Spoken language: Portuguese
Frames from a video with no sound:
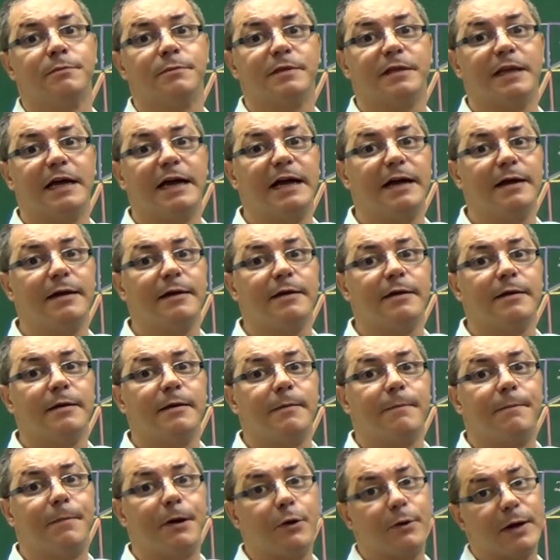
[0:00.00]
Tá?
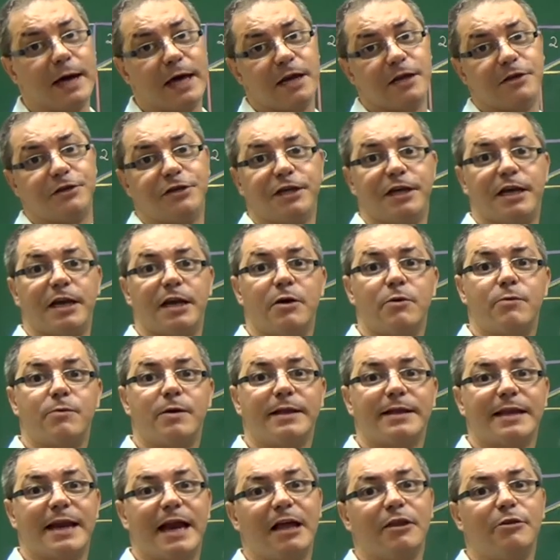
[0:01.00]
Para eu garantir que ele é um
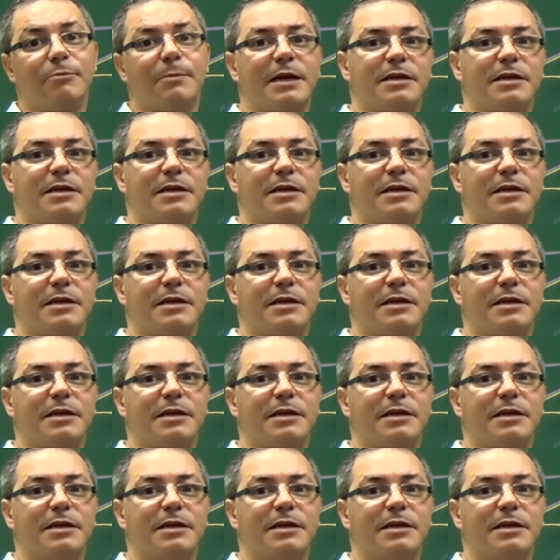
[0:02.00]
quadrado,